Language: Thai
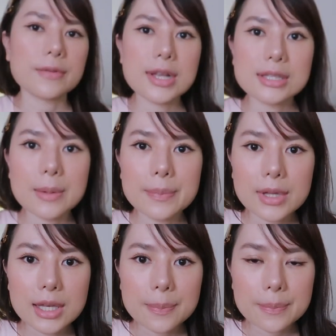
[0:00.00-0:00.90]
ไฟ ฝ้ายซับ
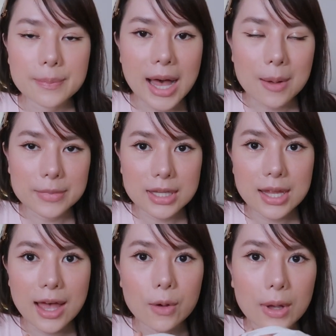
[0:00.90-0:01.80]
ลิปบาล์มที่
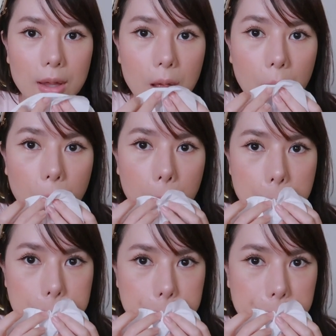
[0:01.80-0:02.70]
ทาไว้นะ
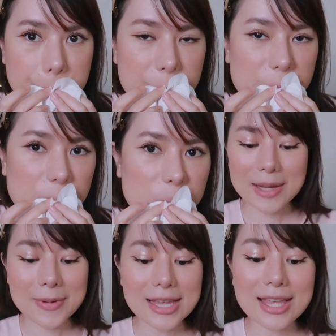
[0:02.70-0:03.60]

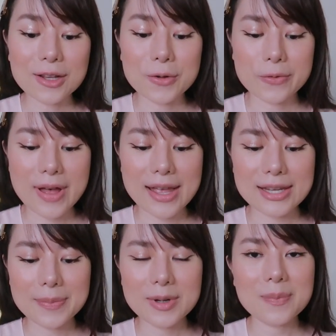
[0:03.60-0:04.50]
ลิปขี้เกียจของฝ้าย
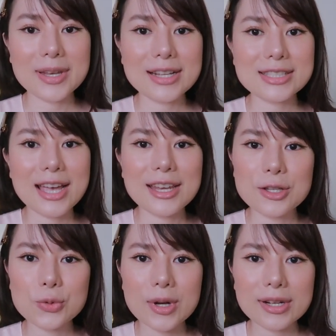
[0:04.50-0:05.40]
ที่เพิ่งมาได้ใช้ใน
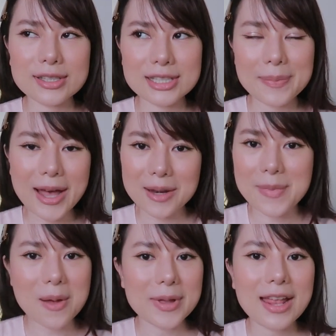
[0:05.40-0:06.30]
ช่วงที่ผ่าน
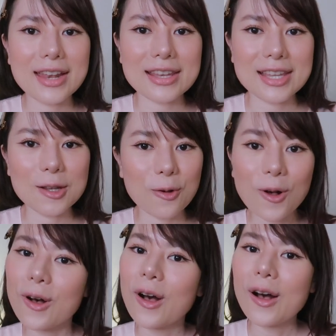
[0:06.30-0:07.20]
มาไม่นานนี้แล้ว
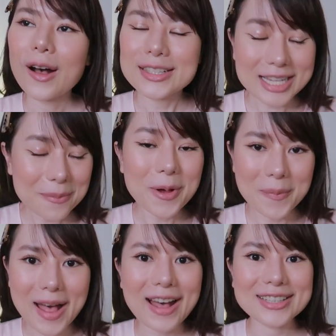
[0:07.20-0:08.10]
ก็ใช้บ่อย
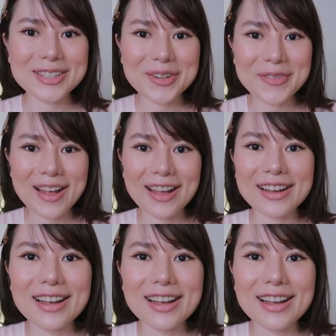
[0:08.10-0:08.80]
มากชอบมาก